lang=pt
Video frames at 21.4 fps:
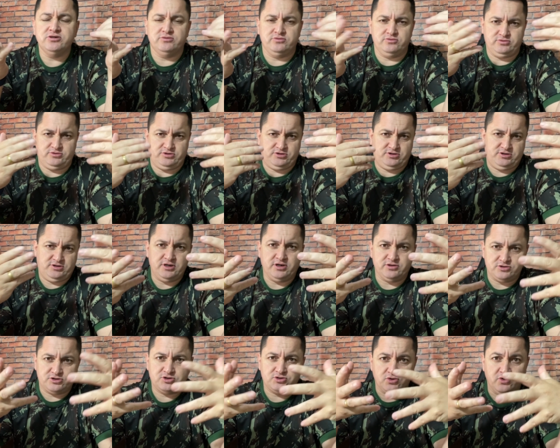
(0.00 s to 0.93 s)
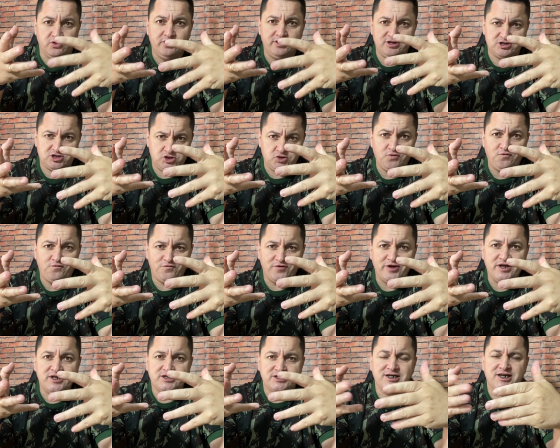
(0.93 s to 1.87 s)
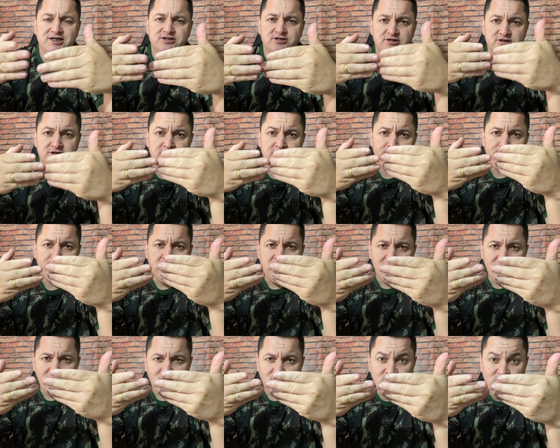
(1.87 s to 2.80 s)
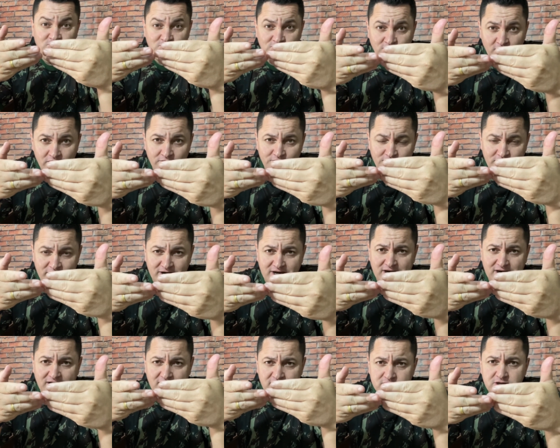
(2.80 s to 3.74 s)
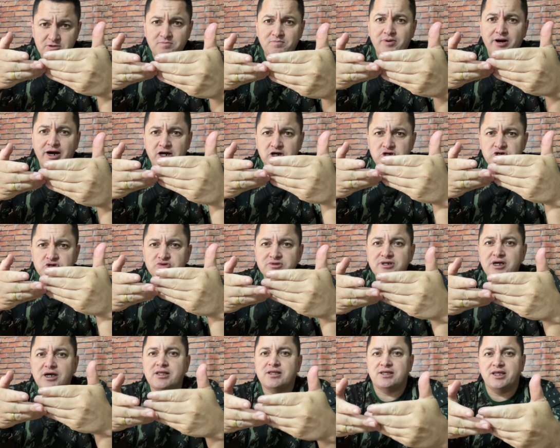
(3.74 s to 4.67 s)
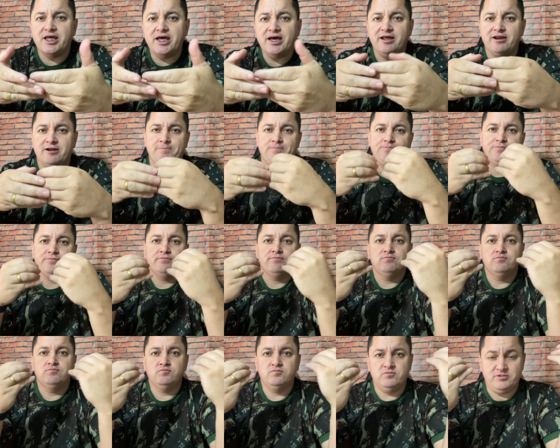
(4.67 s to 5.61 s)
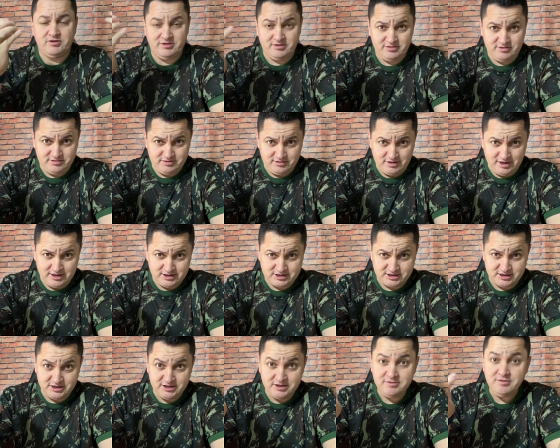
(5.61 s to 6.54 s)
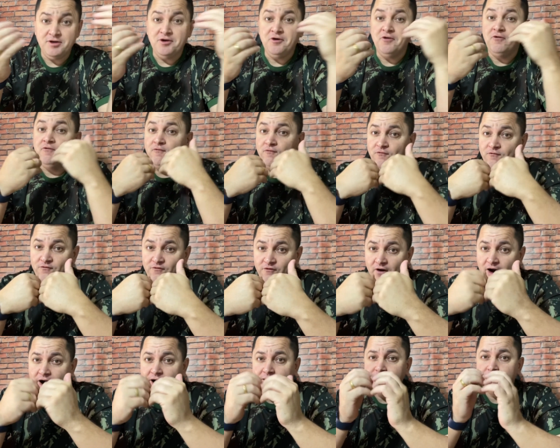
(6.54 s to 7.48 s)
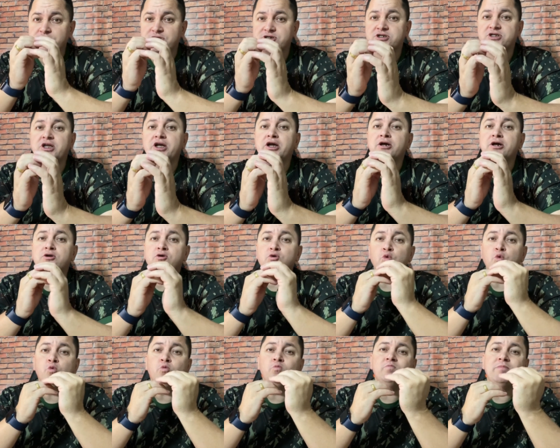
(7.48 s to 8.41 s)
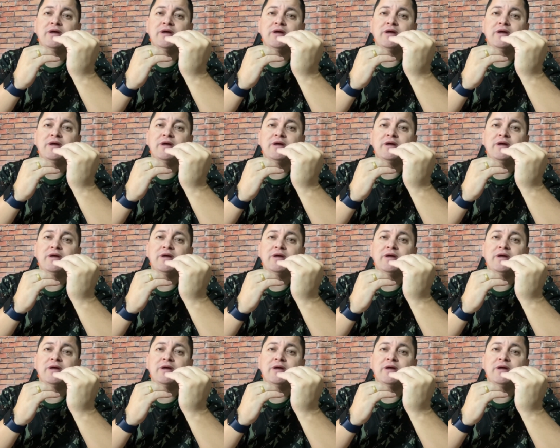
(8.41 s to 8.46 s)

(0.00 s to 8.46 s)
os sensores do Face ID vão ficar debaixo da tela. Assim, vamos ter um